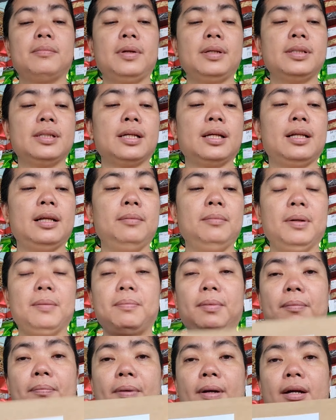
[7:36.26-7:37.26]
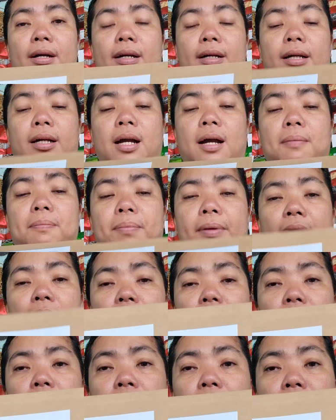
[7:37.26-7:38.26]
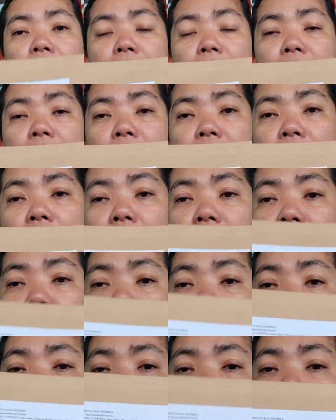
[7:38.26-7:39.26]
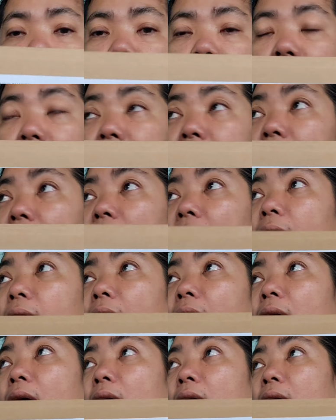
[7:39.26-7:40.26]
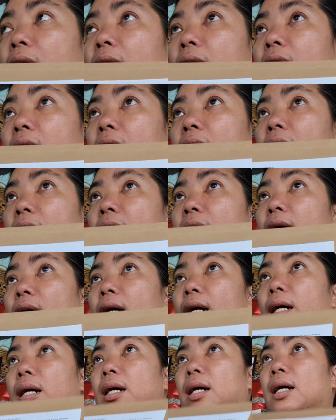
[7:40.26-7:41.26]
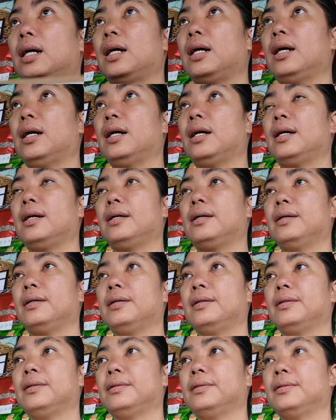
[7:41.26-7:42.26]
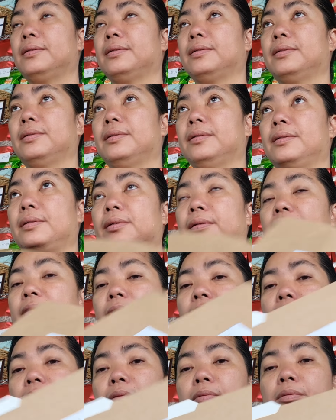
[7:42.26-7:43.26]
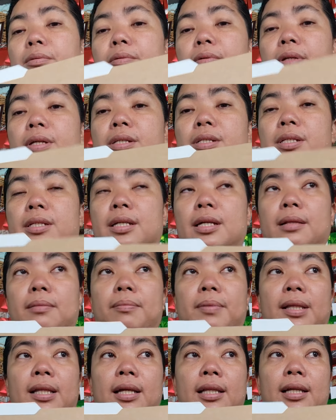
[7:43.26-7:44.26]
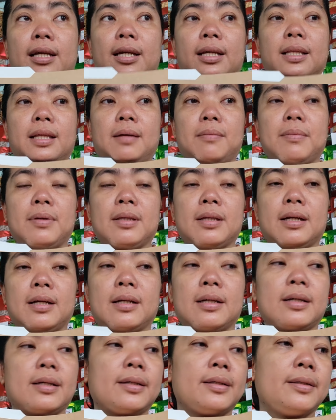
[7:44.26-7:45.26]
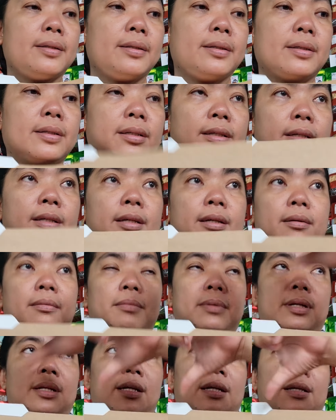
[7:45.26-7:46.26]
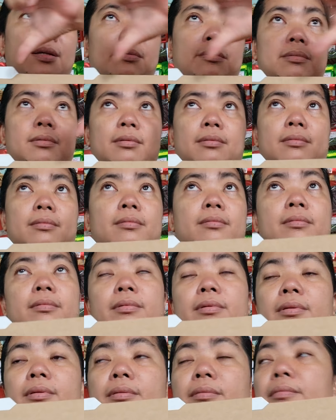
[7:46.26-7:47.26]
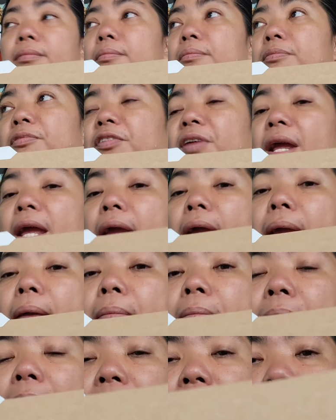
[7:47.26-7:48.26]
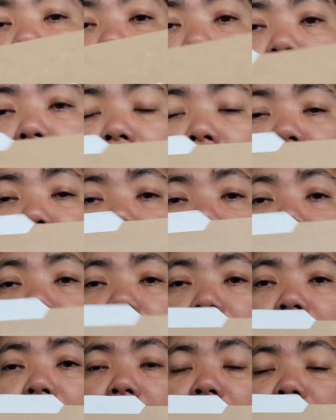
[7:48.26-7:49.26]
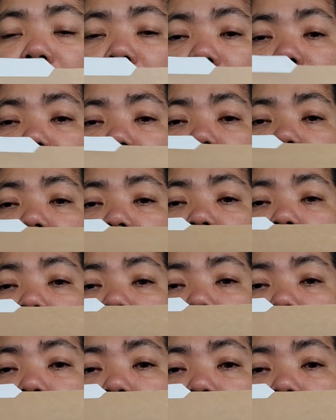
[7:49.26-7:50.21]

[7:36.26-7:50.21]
basically magpapaka-copy ako at ilalagay ko sa ah, itong original pala lagay namin ng parang yung frame papaprame po namin siya